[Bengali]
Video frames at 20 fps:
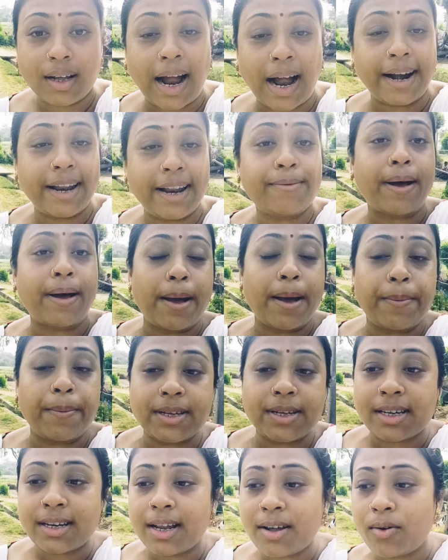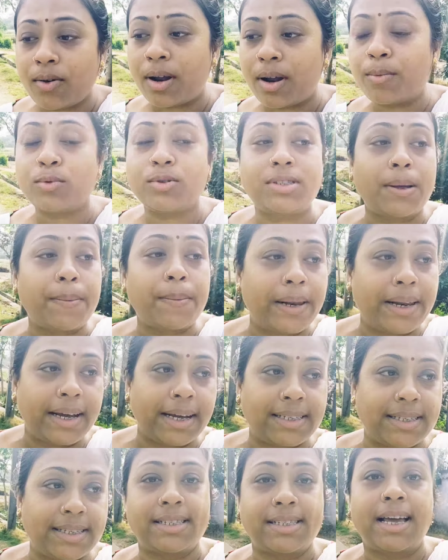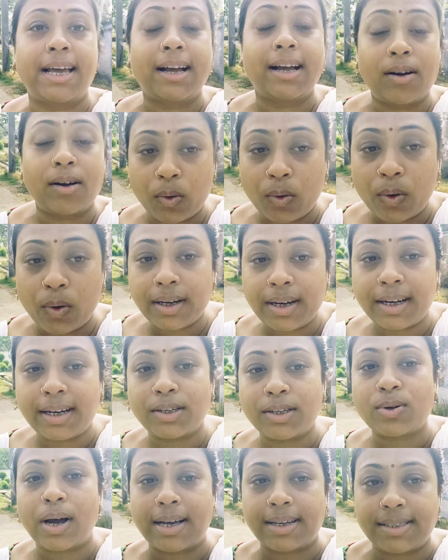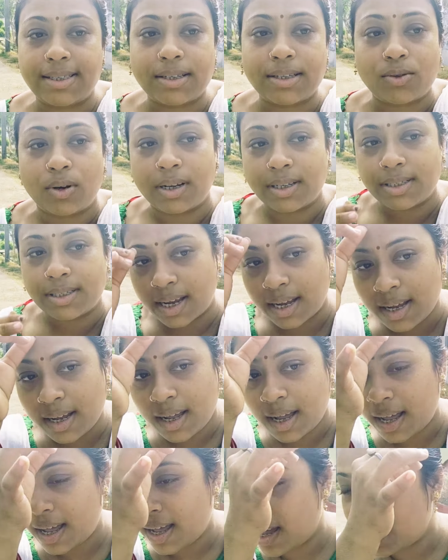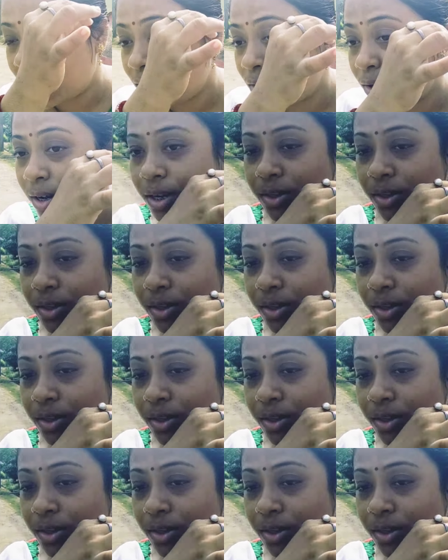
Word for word: গাড়ির ভাইব্রেশনে ওরা বুঝতে পেরে গেছে যে কোনো একটা কিছু আসতে চলেছে হ্যাঁ তো